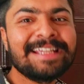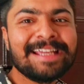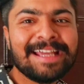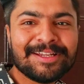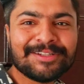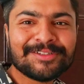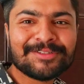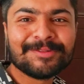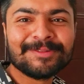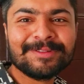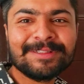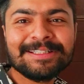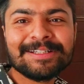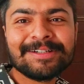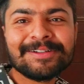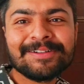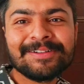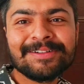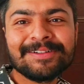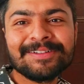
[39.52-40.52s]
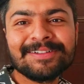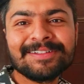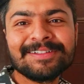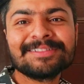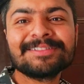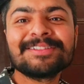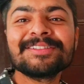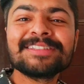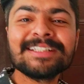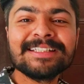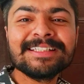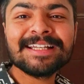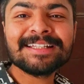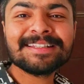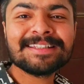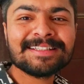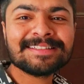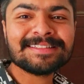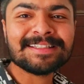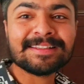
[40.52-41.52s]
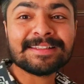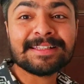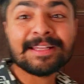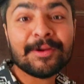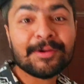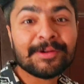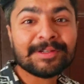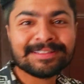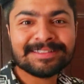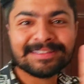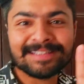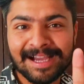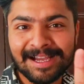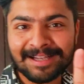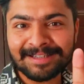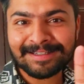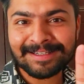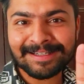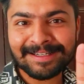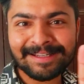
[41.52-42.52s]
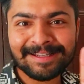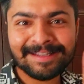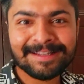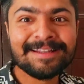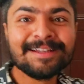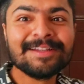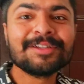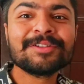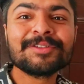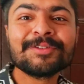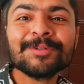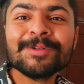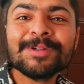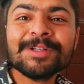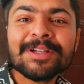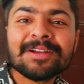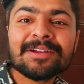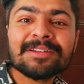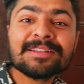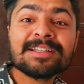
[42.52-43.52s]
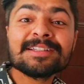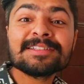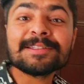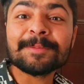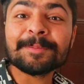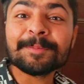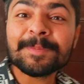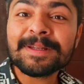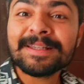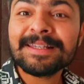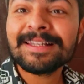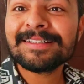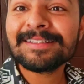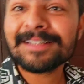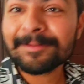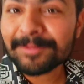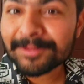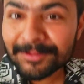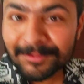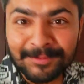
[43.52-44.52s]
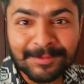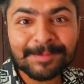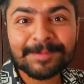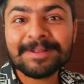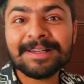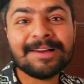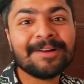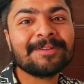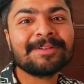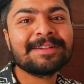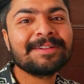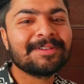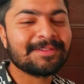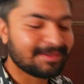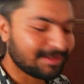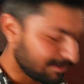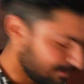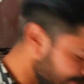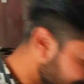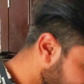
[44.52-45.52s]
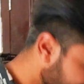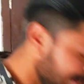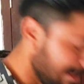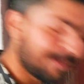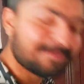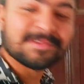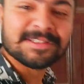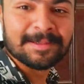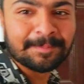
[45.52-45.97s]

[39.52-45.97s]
ये है स्टूडियो तो चलिए अंदर चलते हैं और ध्यान रहे स्टूडियो के अंदर चप्पल लेना बिल्कुल भी अलाउड नहीं होता तो इसलिए हम